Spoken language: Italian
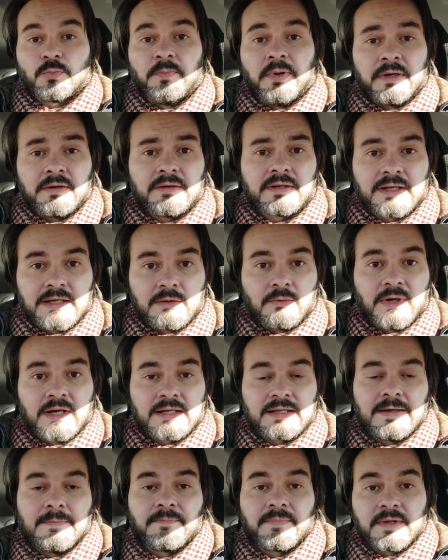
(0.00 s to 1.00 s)
Per quel che
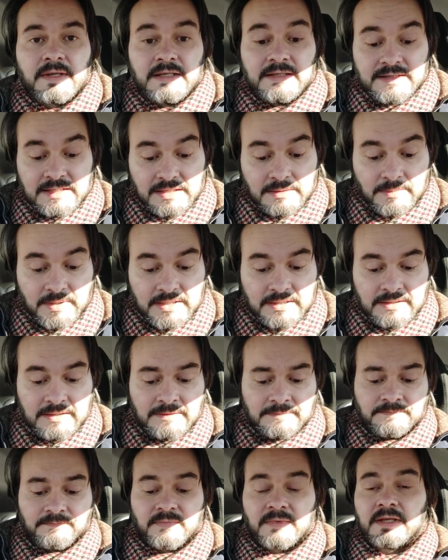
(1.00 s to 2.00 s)
riguarda i
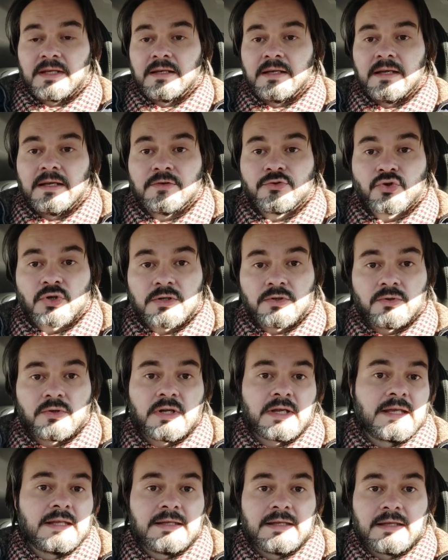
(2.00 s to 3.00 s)
dribbling, il
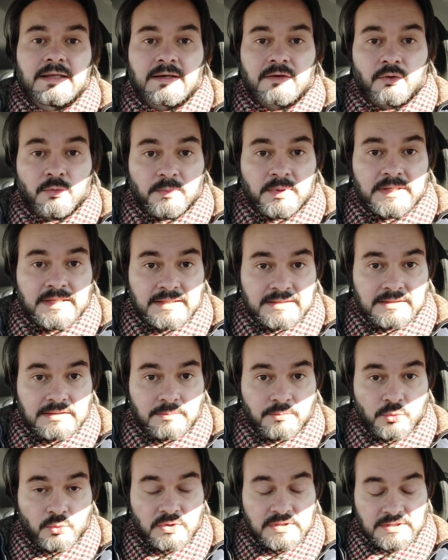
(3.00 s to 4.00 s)
giocatore che ne ha completati
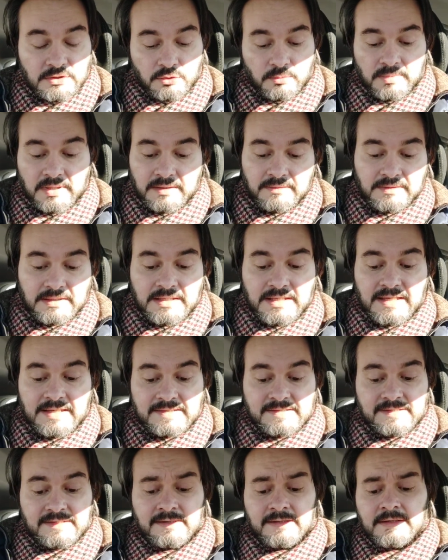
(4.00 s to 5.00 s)
di più è stato Brain
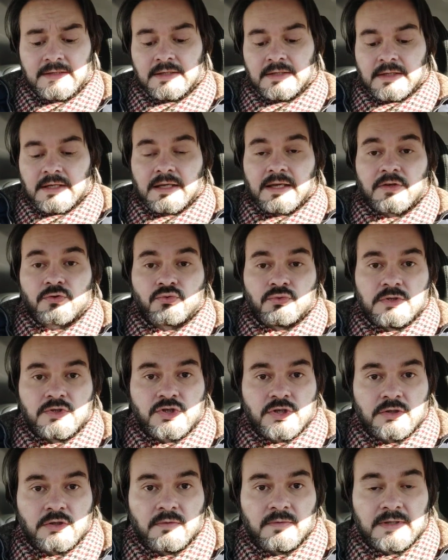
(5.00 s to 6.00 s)
Diaz, che su
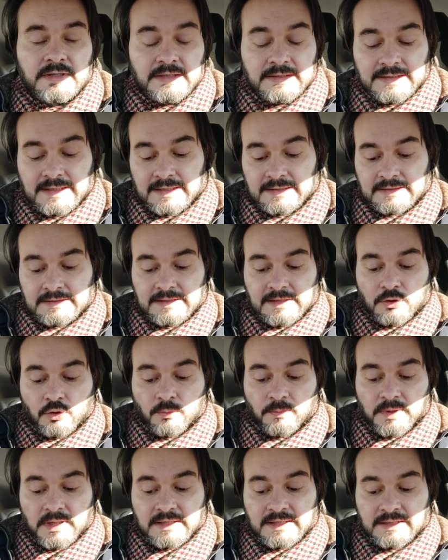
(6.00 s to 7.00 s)
19 tentati ne ha
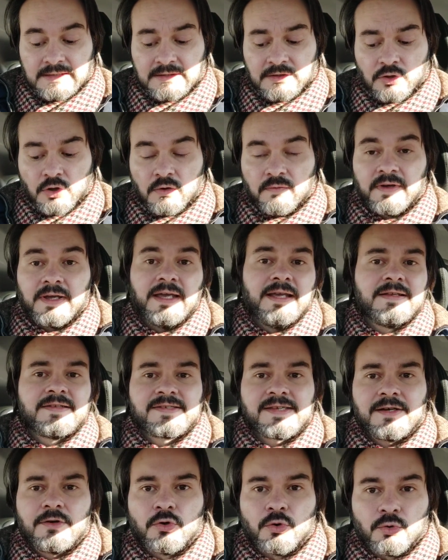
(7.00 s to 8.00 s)
completati 9, e il
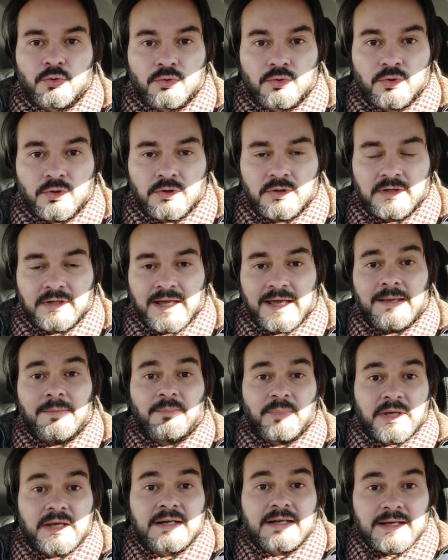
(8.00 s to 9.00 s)
secondo è
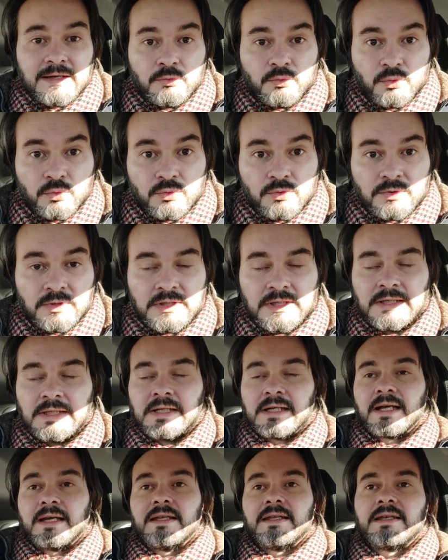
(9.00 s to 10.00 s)
Pier Calulu
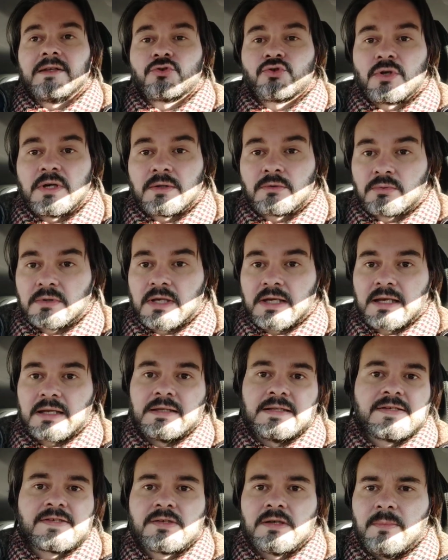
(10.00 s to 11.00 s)
che ieri ha giocato una
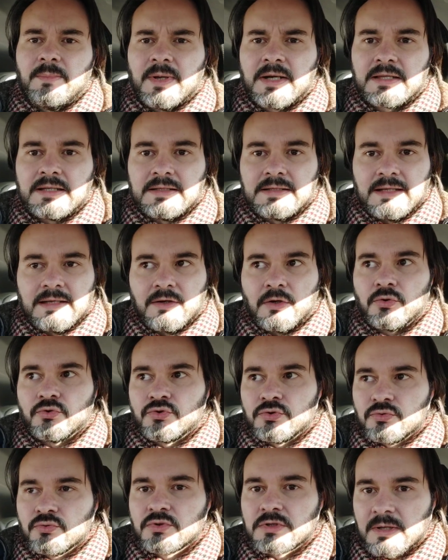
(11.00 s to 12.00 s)
grandissima partita e
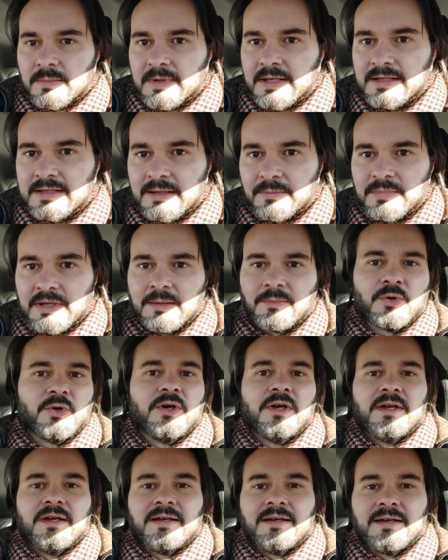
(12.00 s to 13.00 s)
oggi giustamente abbiamo,
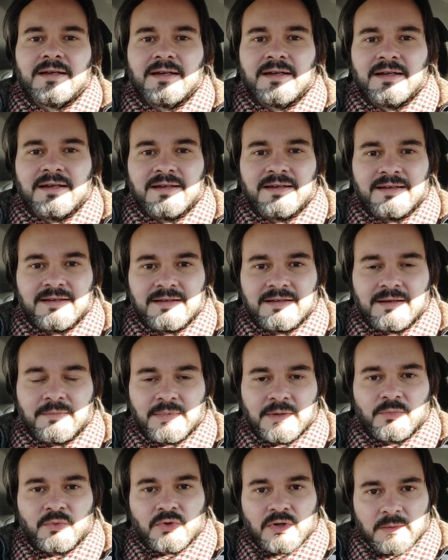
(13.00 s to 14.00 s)
eh,
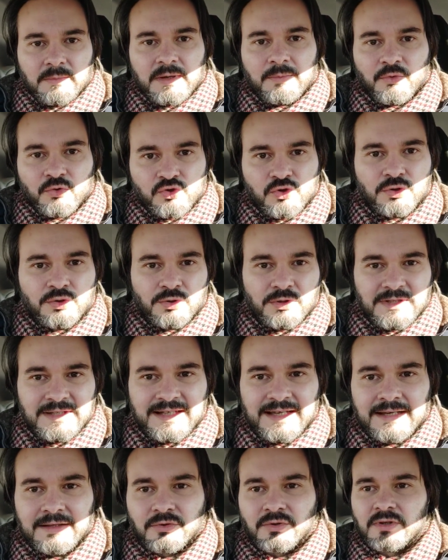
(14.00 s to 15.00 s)
abbiamo, l'abbiamo
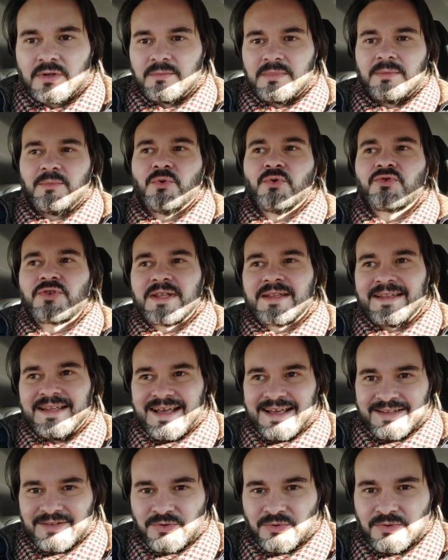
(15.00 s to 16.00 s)
sottolineato, e l'abbiamo
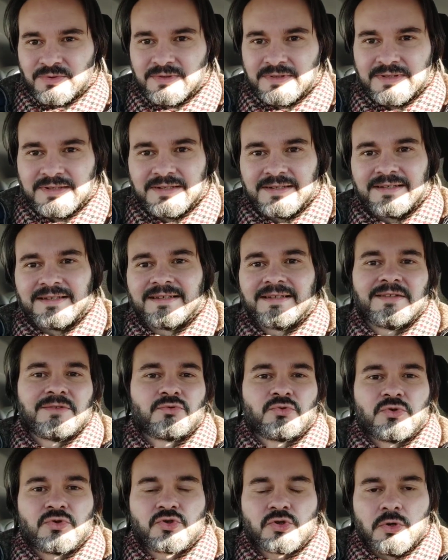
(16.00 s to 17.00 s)
osannato eh,
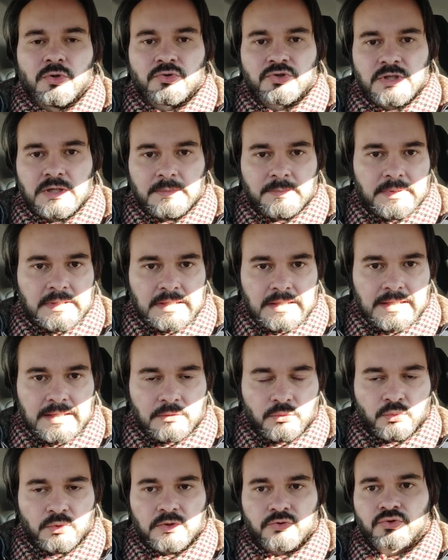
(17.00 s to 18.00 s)
sui social perché
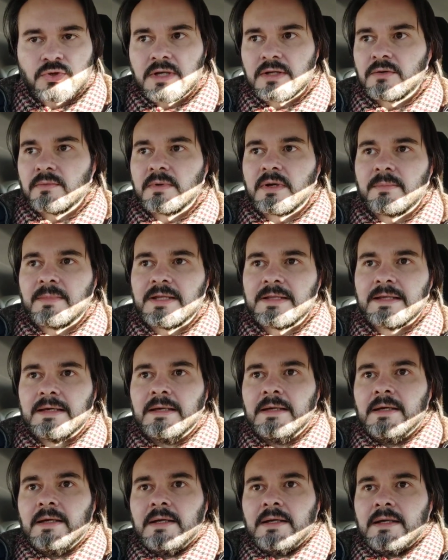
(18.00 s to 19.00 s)
Calulu ha giocato veramente
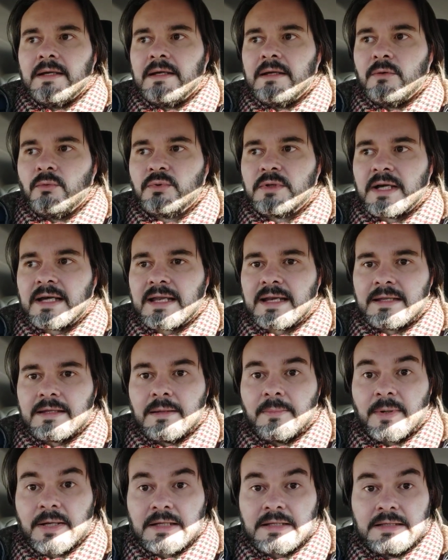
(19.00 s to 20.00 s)
eh, una
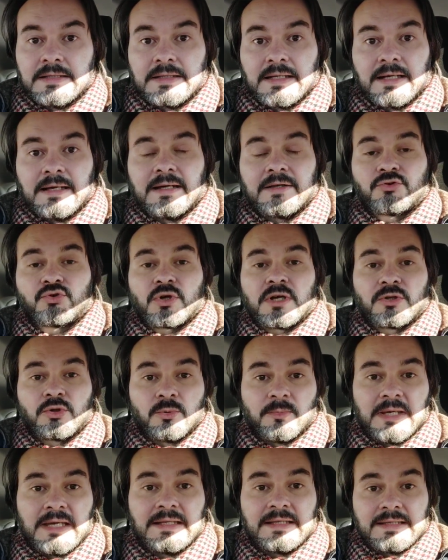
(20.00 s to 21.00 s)
grande partita, ha
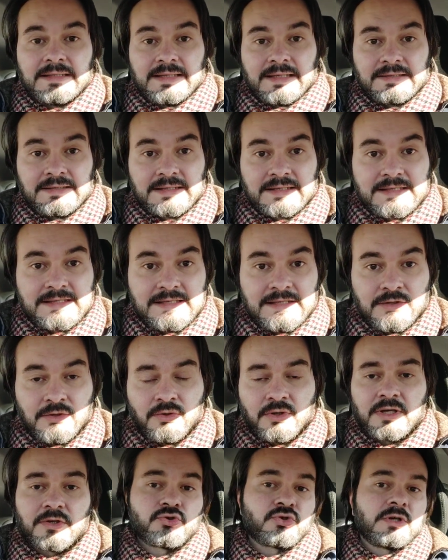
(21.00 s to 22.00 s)
giocato bene da
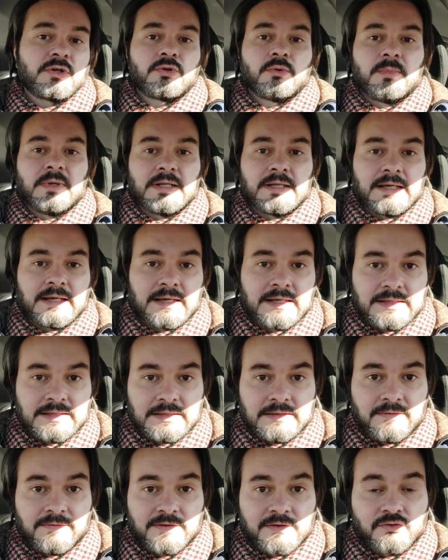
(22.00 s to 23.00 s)
terzino e ha giocato bene anche da
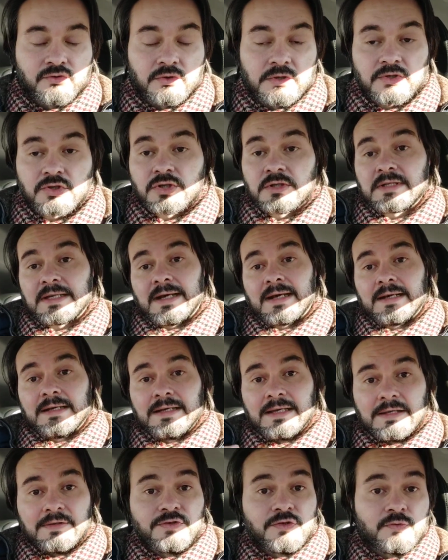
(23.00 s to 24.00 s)
difensore centrale, il
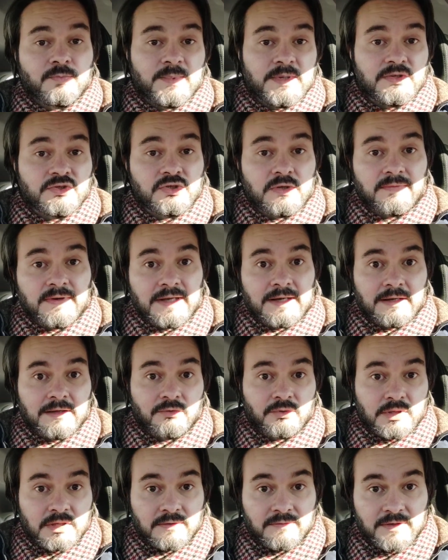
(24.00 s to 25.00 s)
che ci spinge a fare
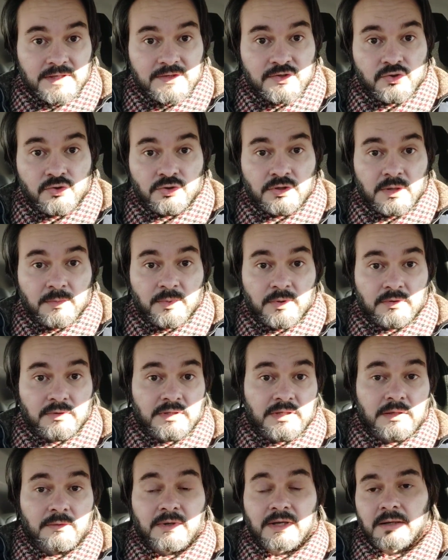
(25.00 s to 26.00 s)
anche una riflessione per
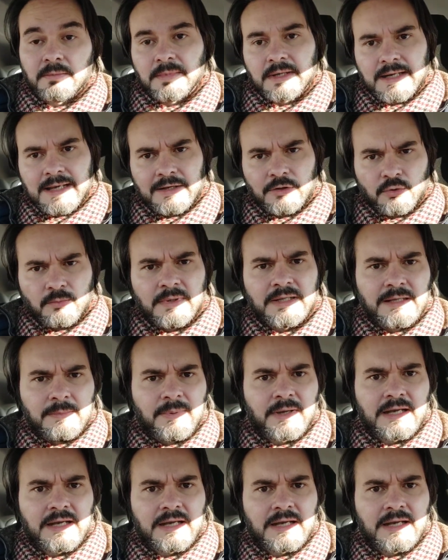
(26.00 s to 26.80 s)
quel che riguarda il mercato, ma ne